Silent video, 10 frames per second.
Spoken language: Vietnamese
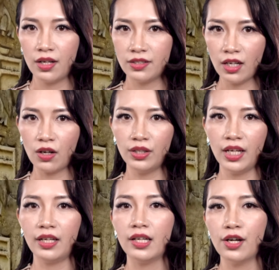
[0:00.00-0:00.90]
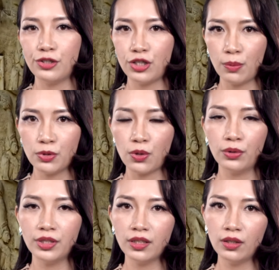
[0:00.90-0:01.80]
Rất có thể trong
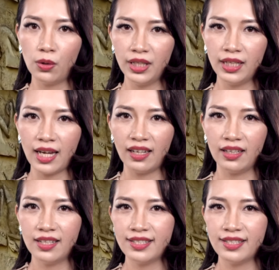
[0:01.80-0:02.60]
số những lối đi này